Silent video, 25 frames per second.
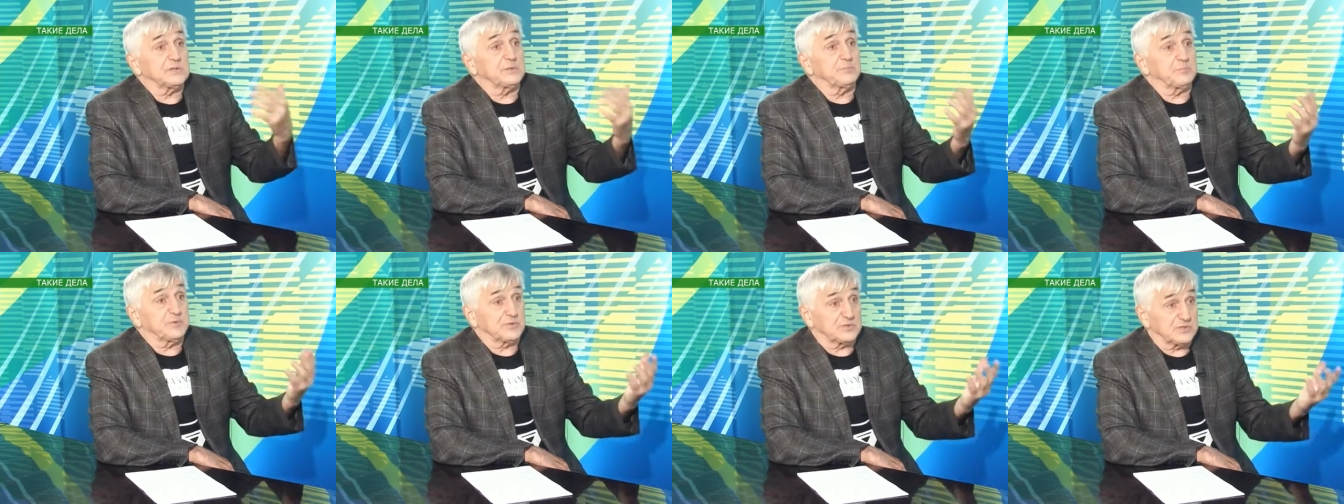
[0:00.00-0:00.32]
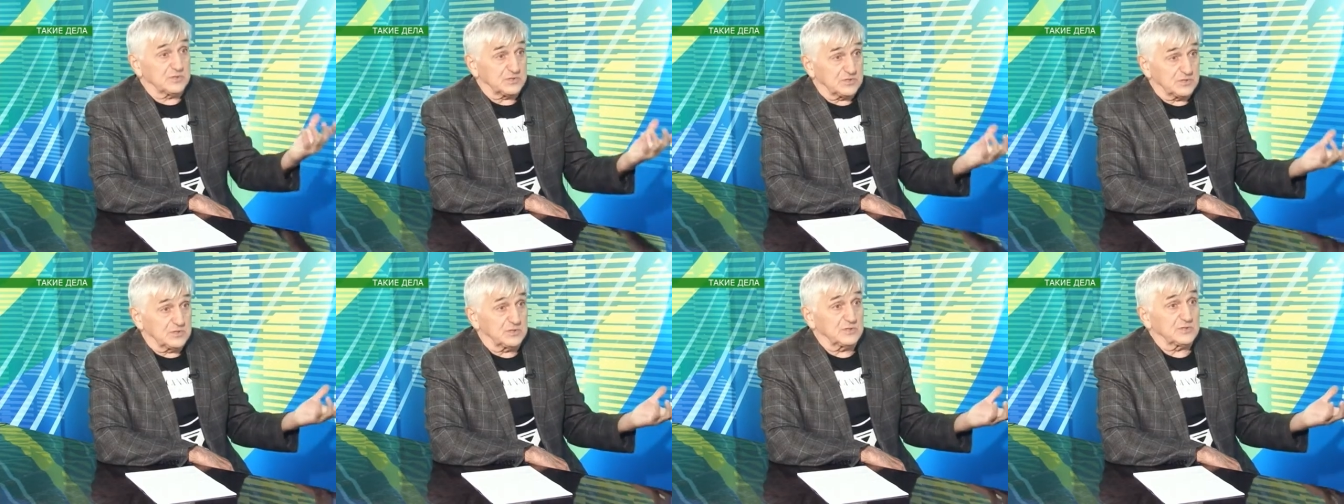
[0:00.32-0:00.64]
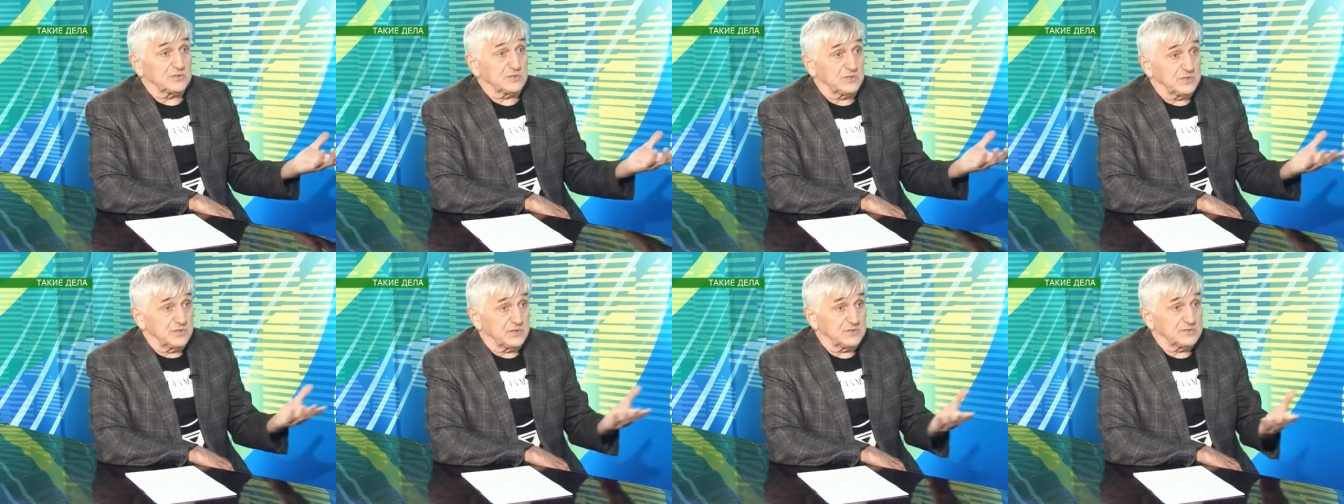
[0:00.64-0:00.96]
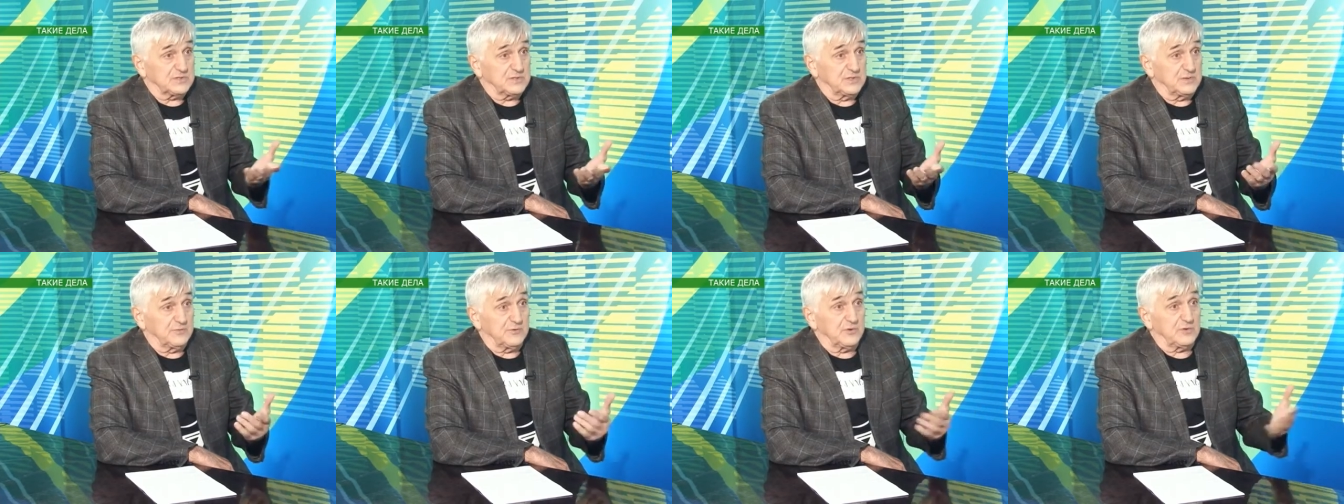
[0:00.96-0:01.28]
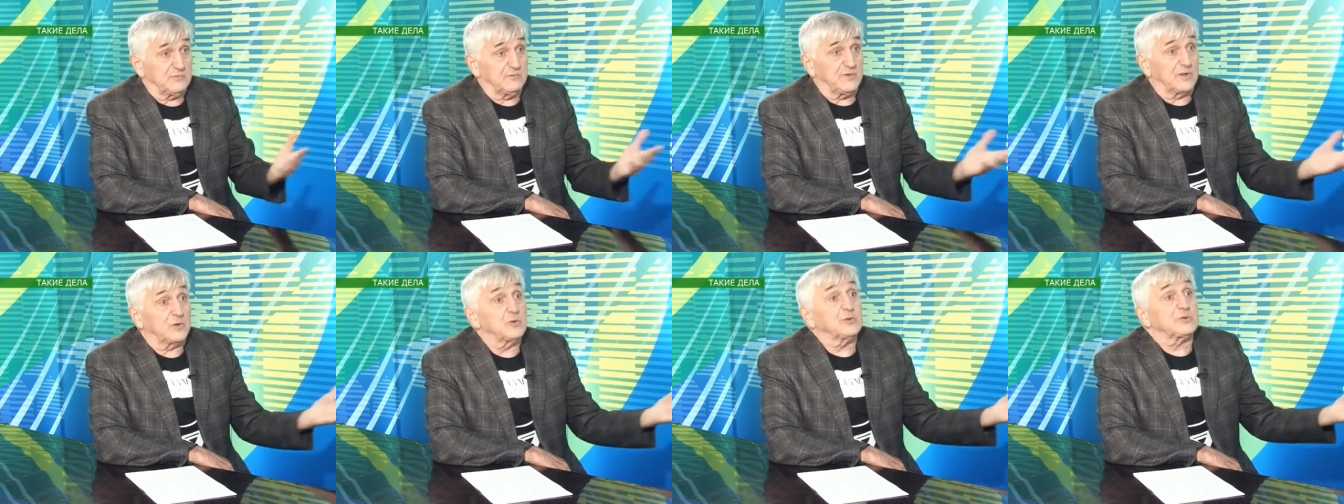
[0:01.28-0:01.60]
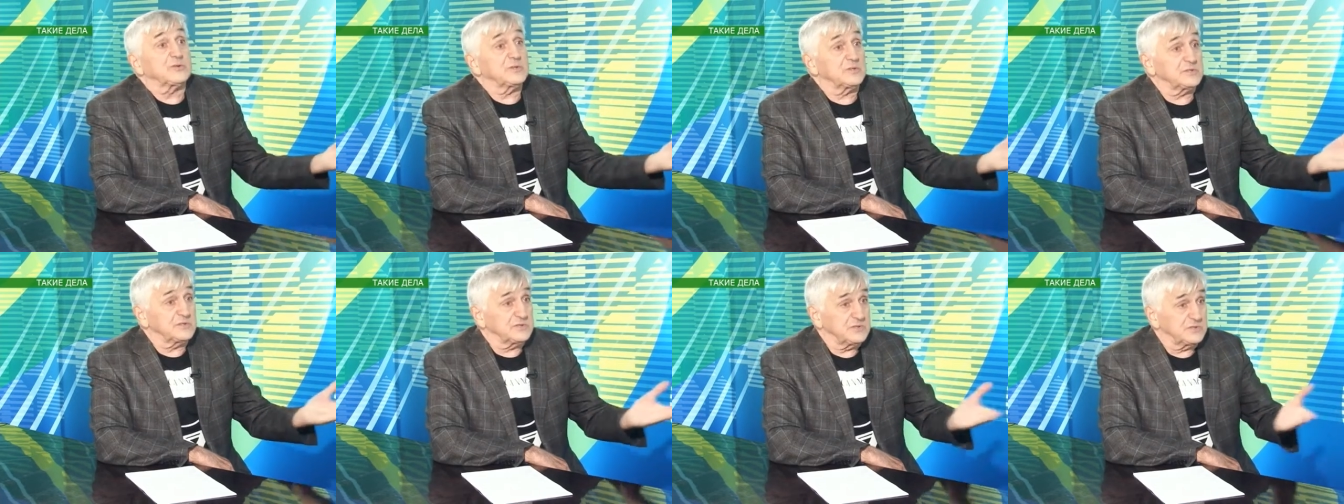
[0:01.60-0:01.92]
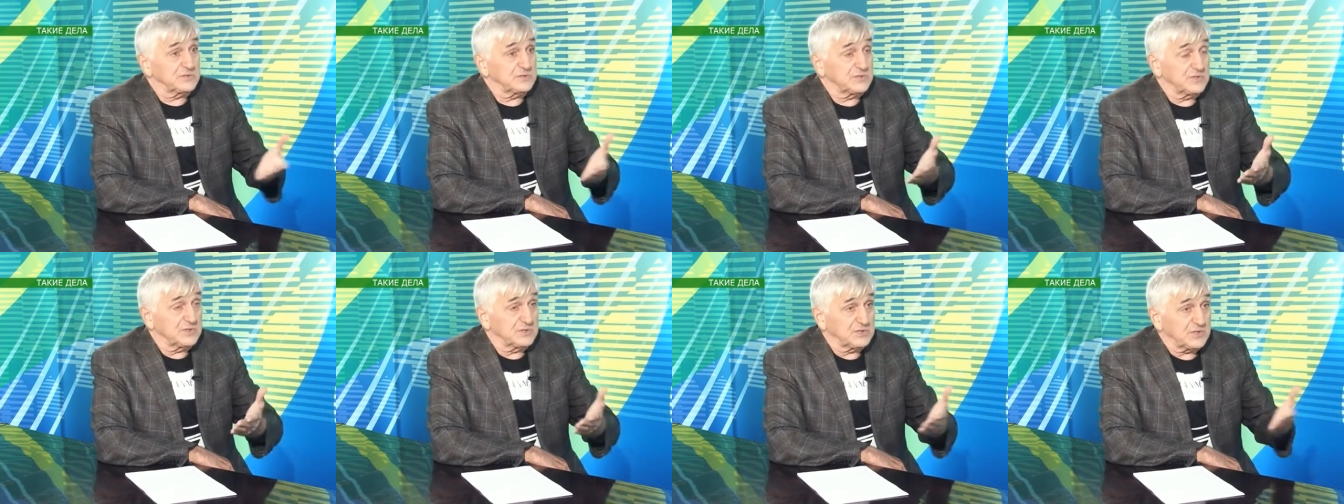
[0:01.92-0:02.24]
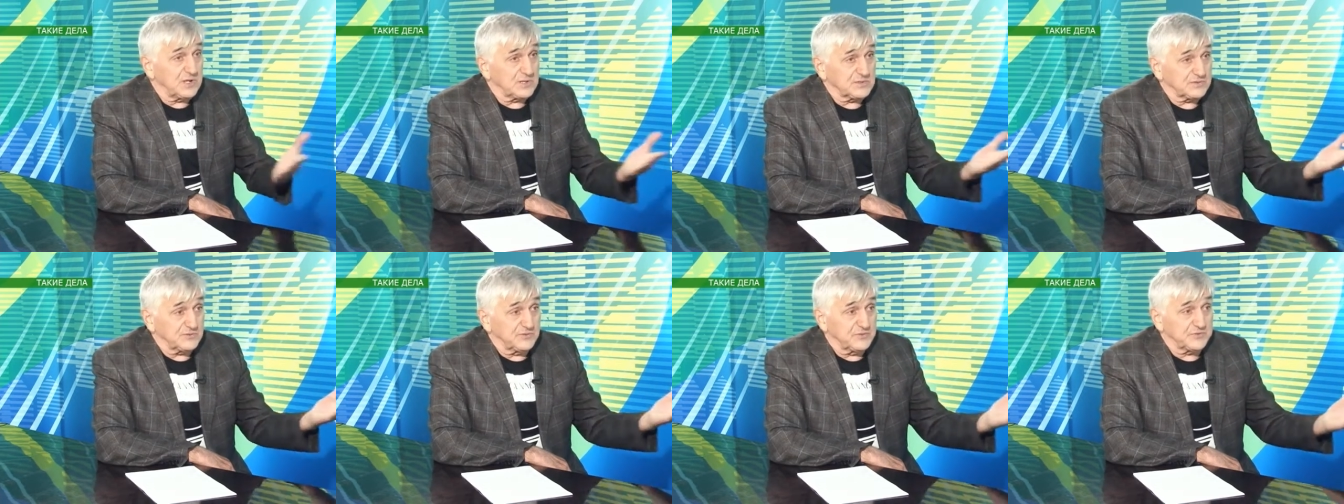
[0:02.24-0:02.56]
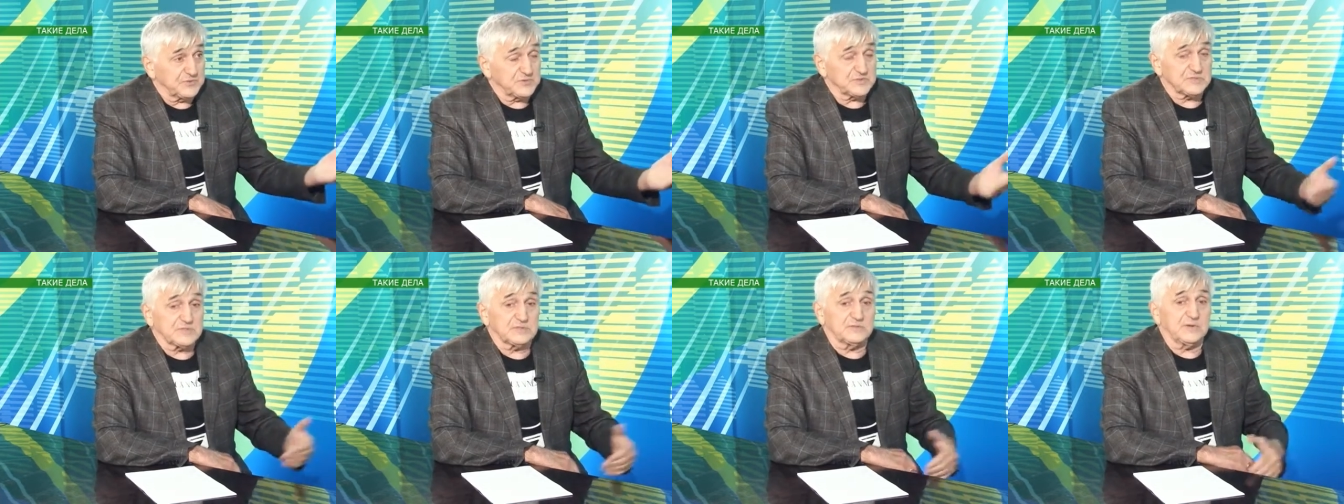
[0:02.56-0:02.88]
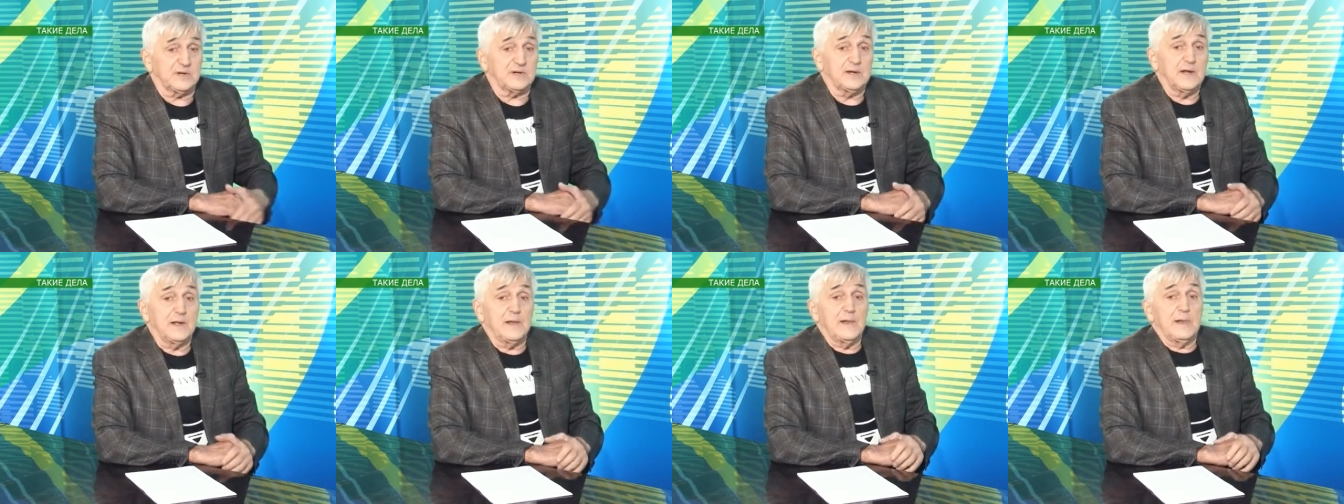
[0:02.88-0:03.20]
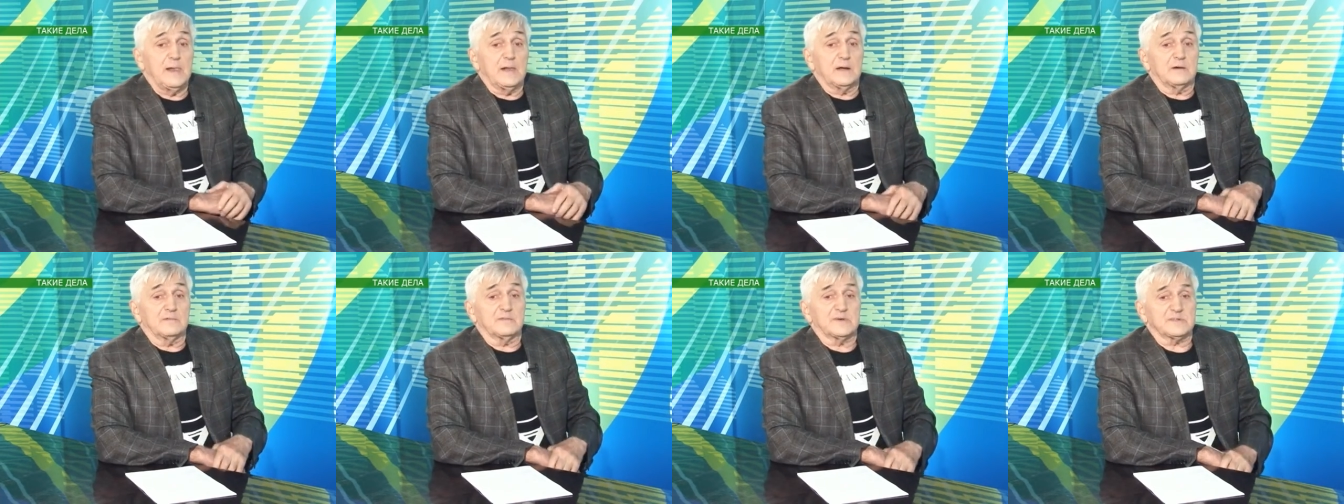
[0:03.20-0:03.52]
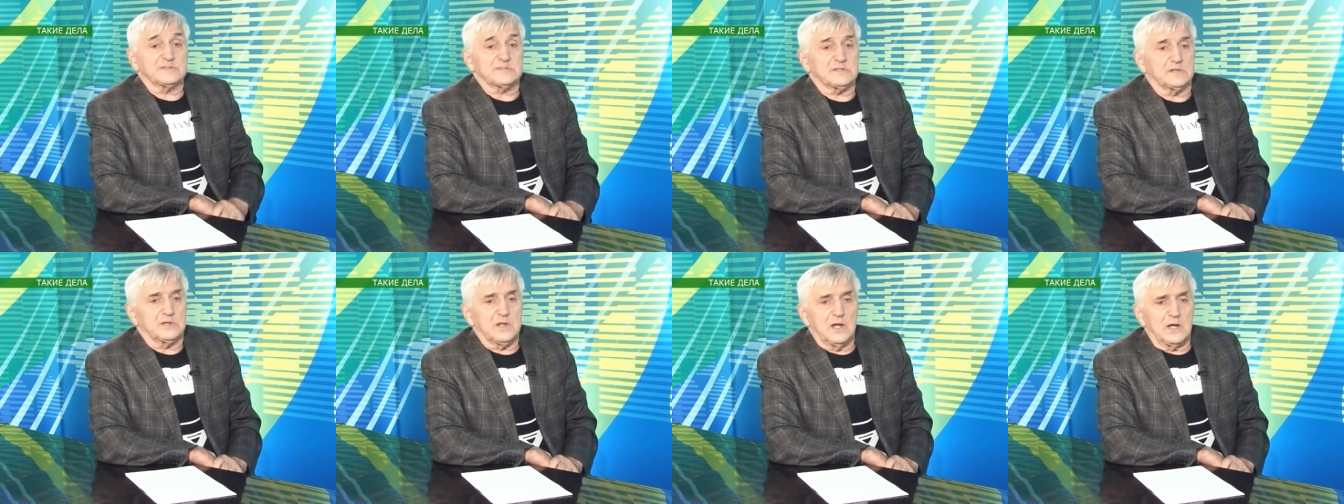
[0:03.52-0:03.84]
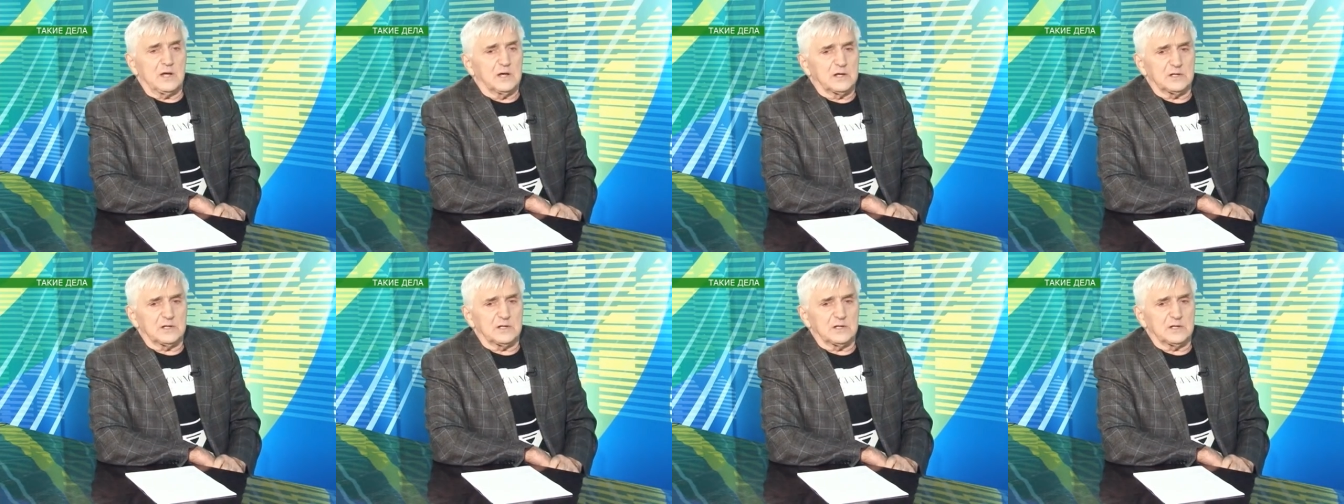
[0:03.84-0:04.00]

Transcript: и пассажиры же ездили. Володя Резицкий джазовый фестиваль возил.